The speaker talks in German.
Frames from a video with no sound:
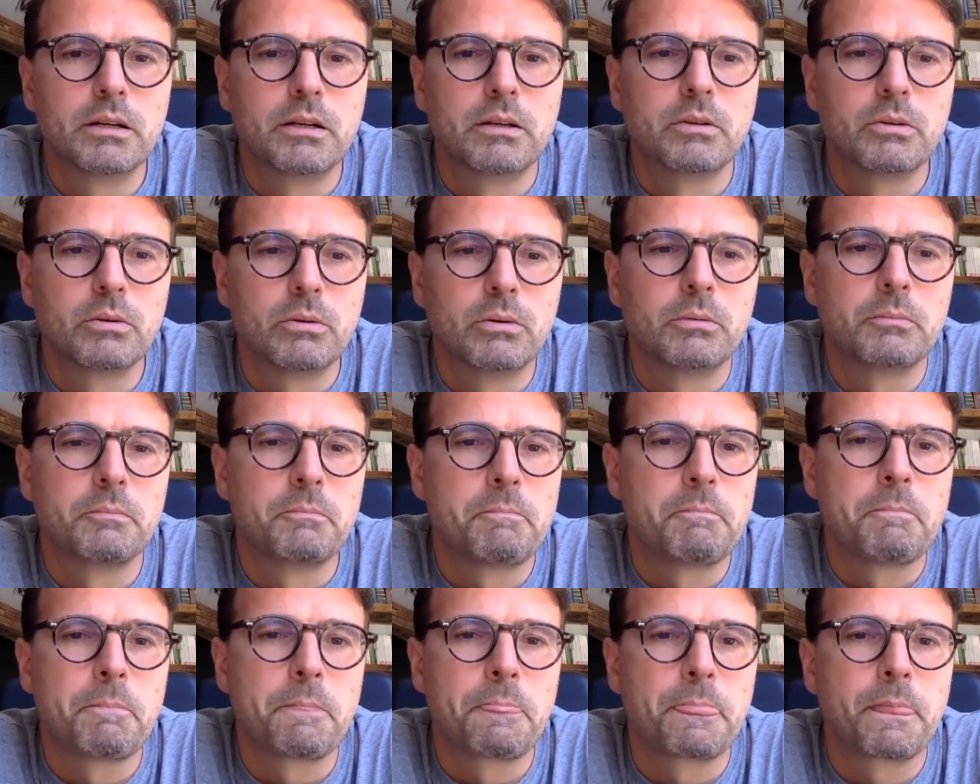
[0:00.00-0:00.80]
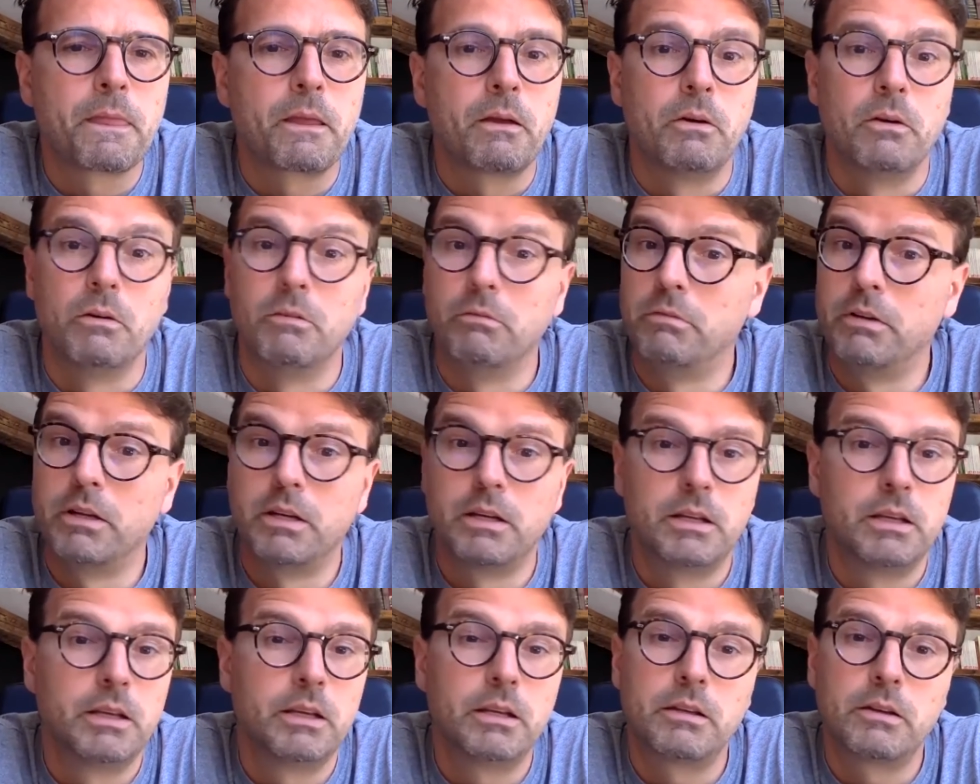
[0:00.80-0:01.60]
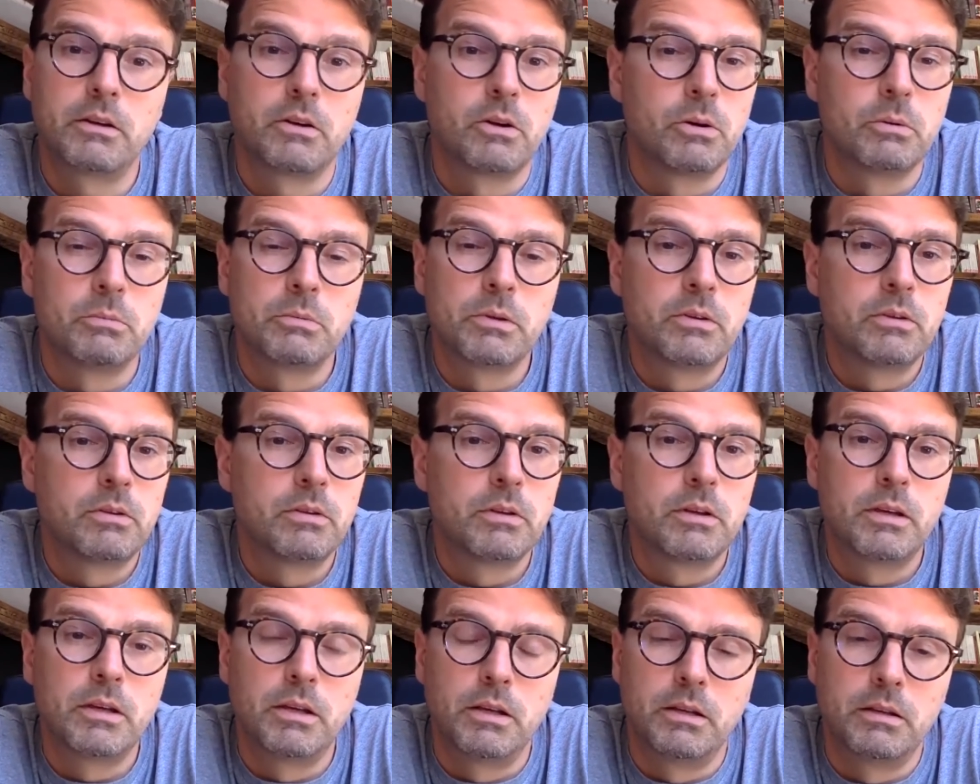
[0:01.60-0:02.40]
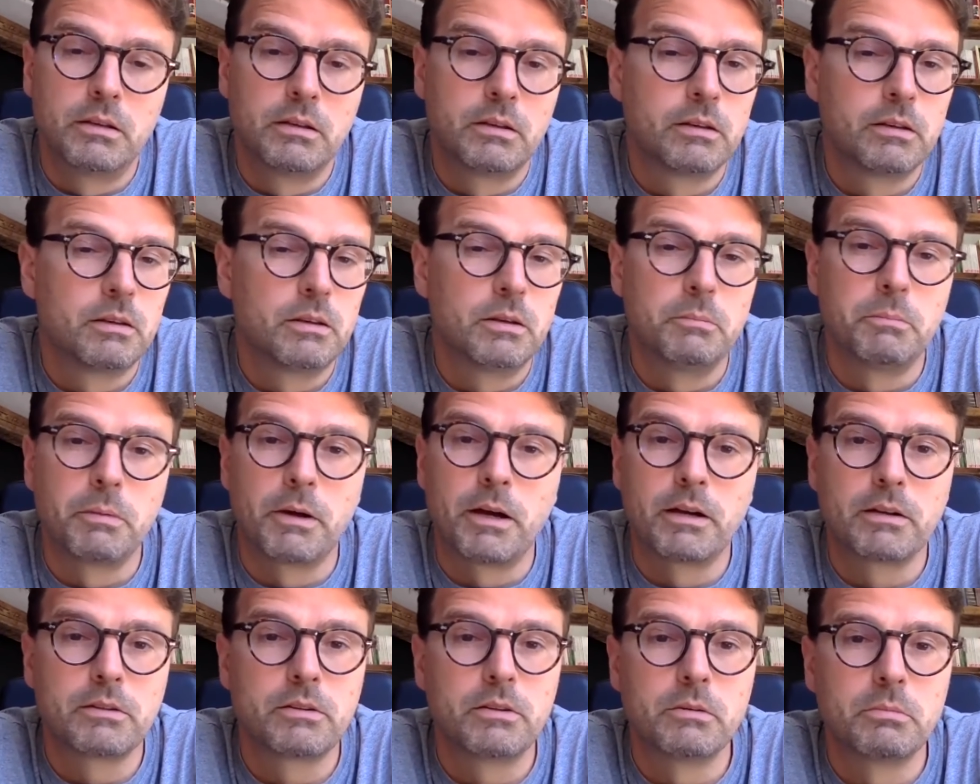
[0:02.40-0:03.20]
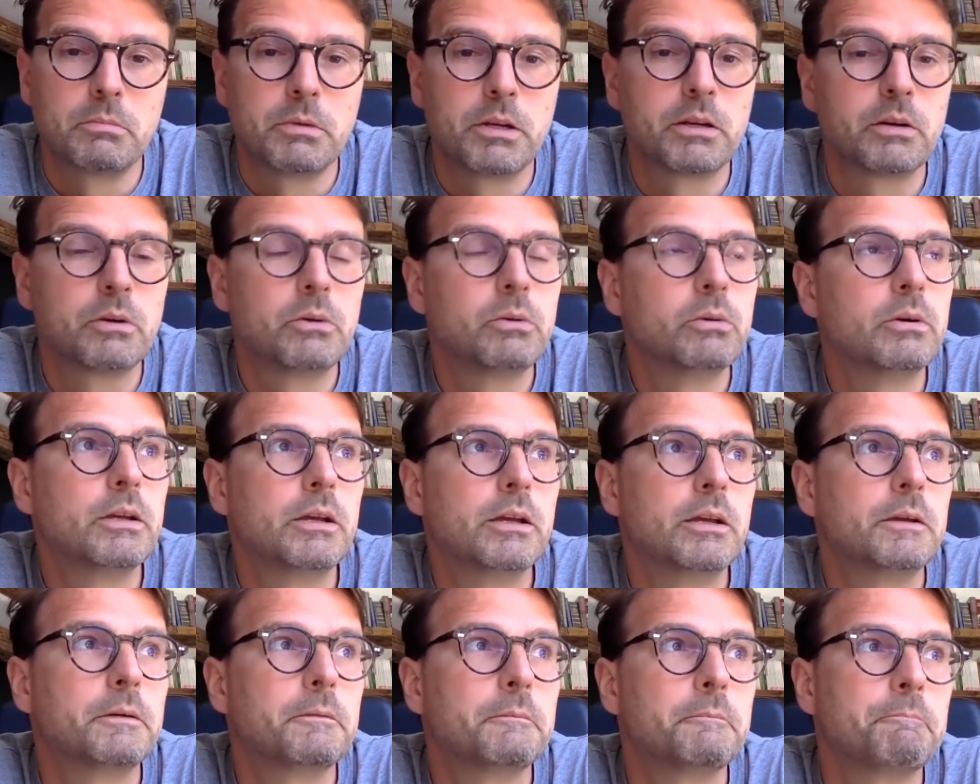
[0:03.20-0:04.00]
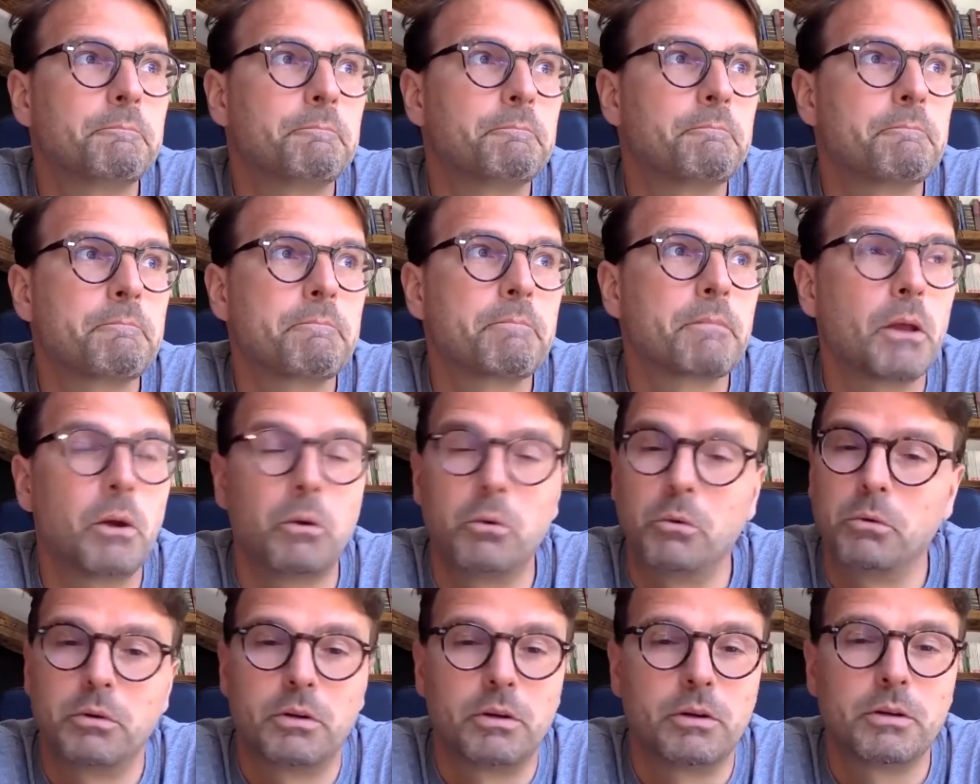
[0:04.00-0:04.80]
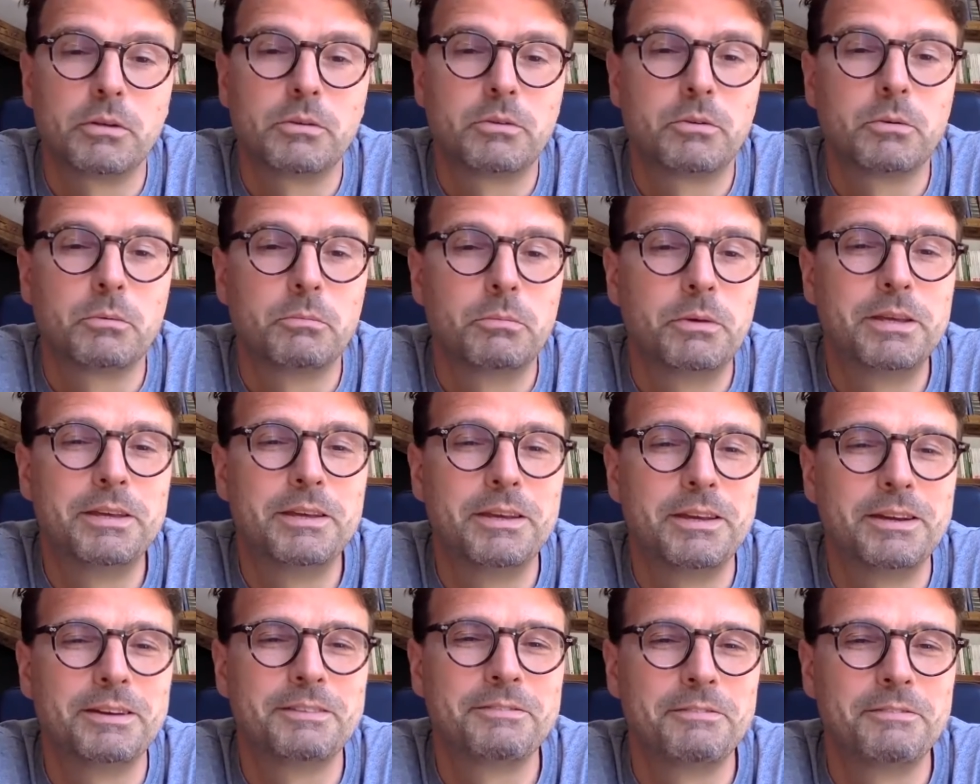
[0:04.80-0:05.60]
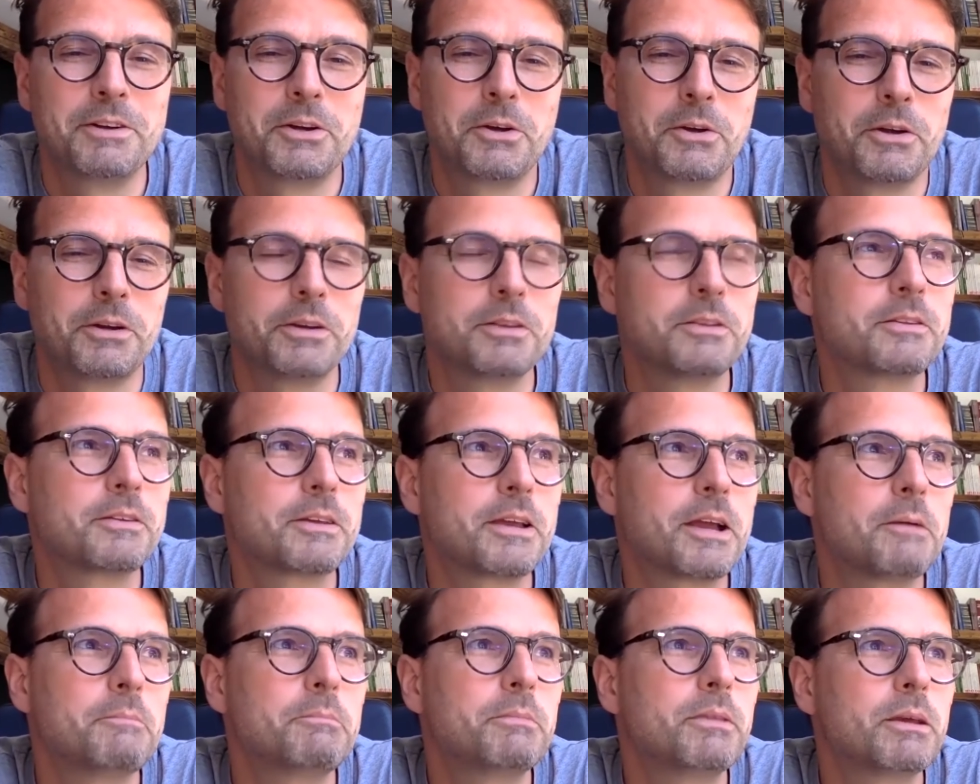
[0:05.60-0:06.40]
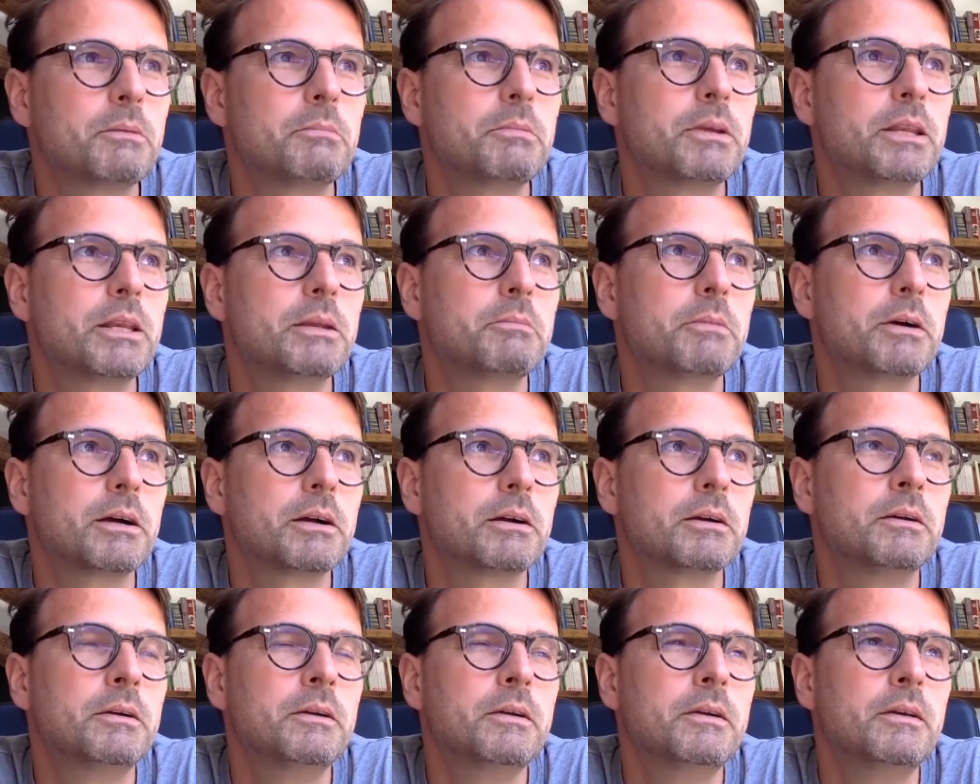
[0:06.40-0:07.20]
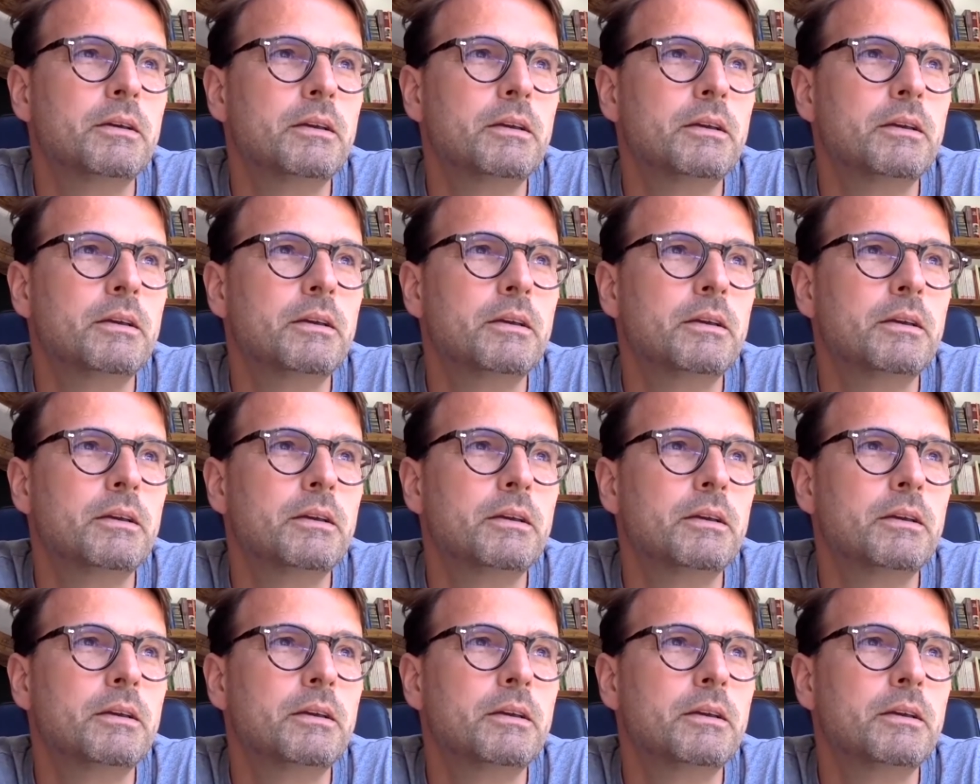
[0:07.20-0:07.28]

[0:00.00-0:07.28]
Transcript: Also, und wenn nicht, kommen sie in die Praxis meiner Kollegen oder auch zu mir. Wir können Skype-Termine machen.